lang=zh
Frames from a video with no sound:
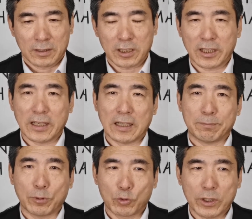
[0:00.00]
这里
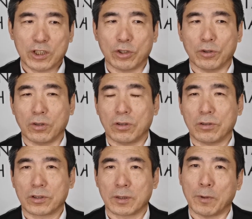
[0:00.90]
啊不追
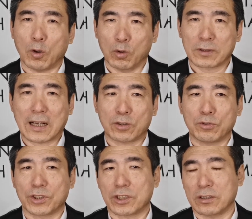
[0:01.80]
求什么宏大
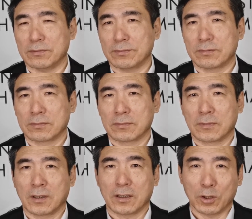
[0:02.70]
叙事，
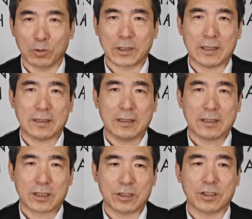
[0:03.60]
有的
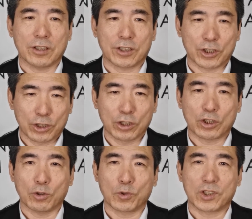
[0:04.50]
是实事
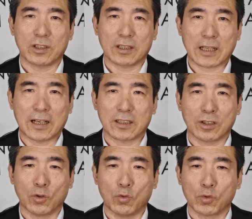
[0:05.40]
求是的坦
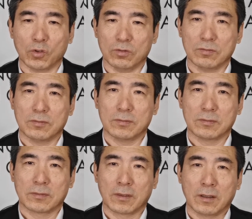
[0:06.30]
诚互动。
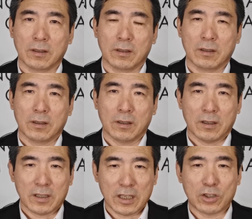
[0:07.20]

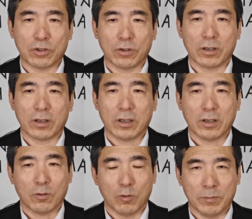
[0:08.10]
也许
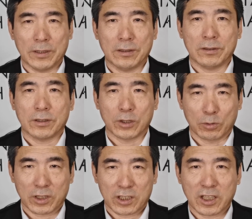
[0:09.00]
我们
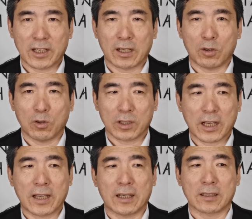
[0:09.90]
有着这样或
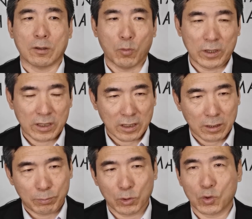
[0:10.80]
那样的问题
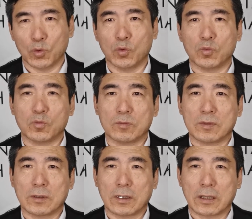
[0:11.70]
和不足，
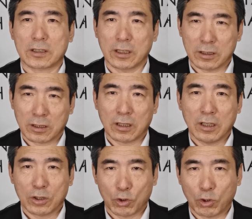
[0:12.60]
甚
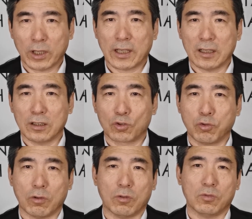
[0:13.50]
至缺点和
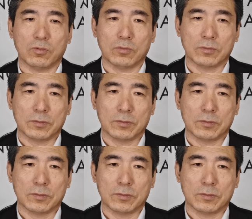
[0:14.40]
错误，